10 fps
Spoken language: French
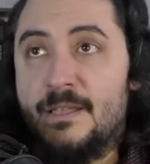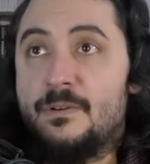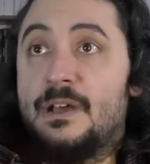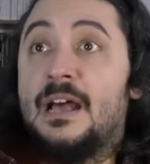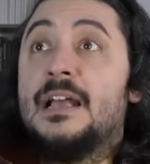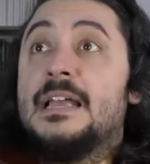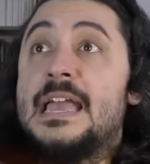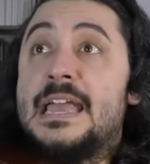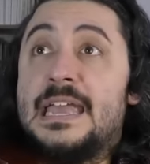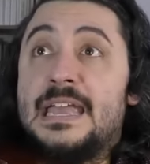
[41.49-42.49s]
Voilà.
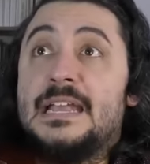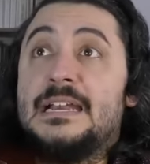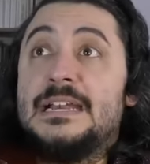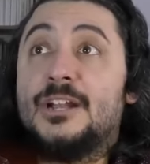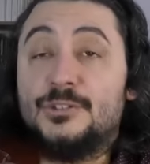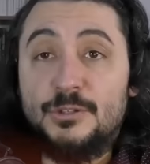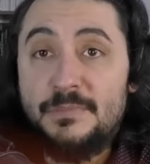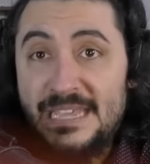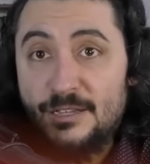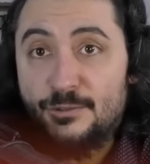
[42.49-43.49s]
Et
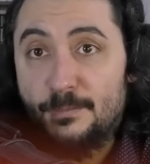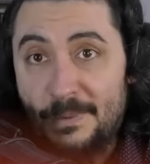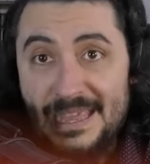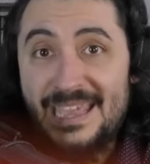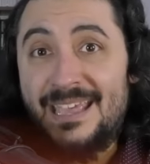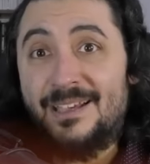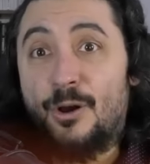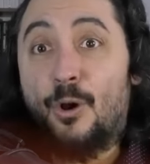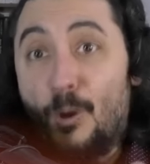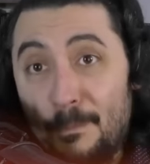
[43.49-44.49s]
l'économie du pays
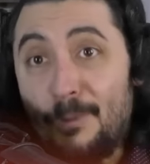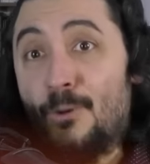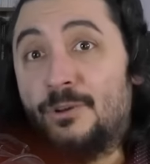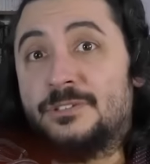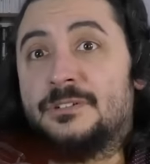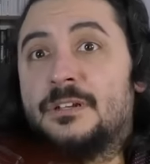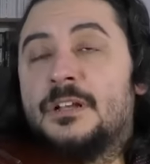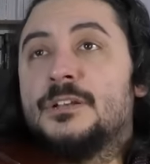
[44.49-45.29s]
repose